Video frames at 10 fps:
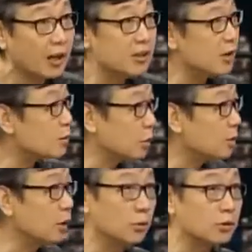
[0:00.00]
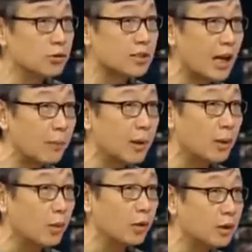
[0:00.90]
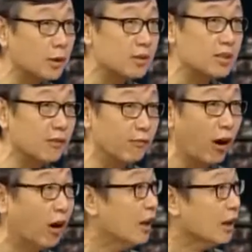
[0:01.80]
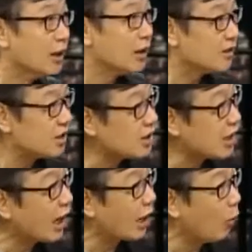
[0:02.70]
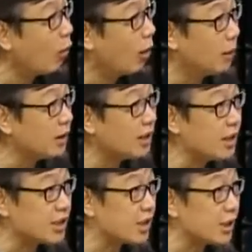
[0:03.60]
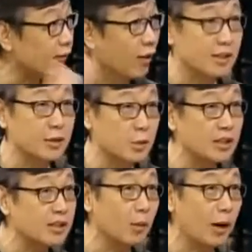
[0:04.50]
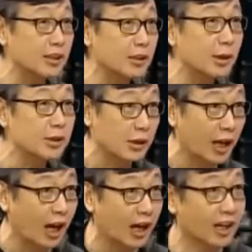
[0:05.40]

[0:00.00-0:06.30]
你要总统都拆美国的信，访，拆那恐接下来我们的那些信访信全寄华盛顿去了。